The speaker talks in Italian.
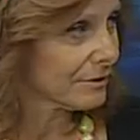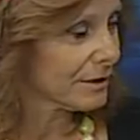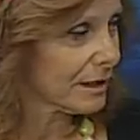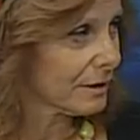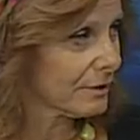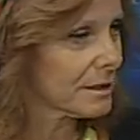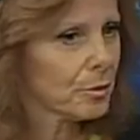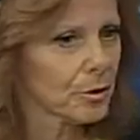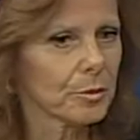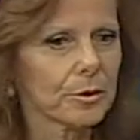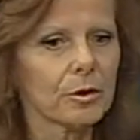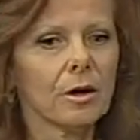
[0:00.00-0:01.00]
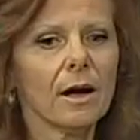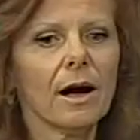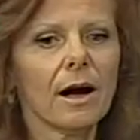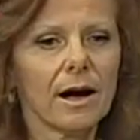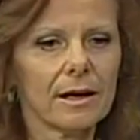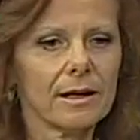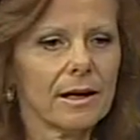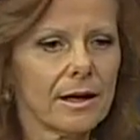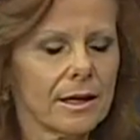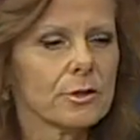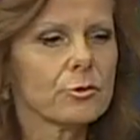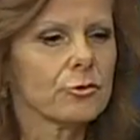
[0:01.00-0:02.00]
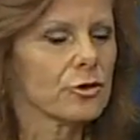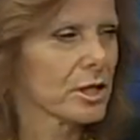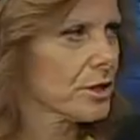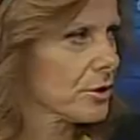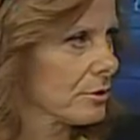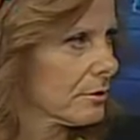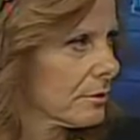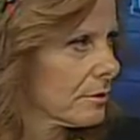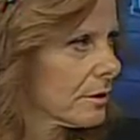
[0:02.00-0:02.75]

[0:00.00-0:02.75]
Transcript: della vita, proprio alla, al successo